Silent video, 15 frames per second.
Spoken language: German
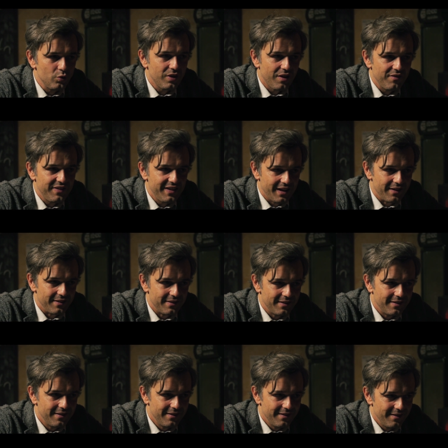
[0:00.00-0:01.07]
unter Wert.
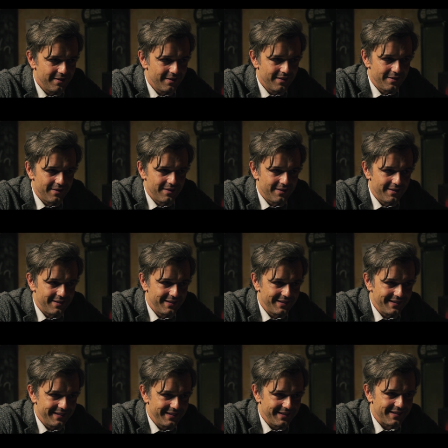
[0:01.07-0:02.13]

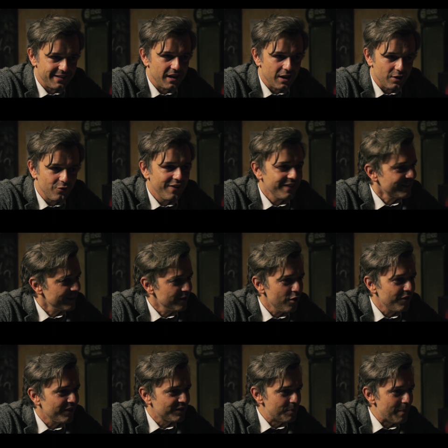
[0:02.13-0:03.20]
Unter Wert? Ja, du weißt
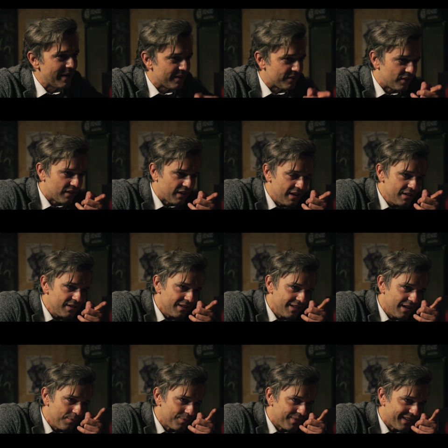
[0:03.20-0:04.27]
genau, was ich meine. Das erkenne ich an
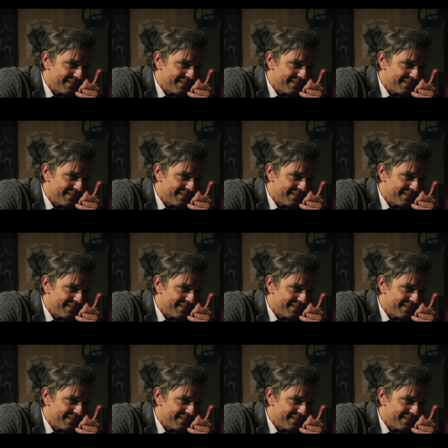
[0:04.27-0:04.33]
deinem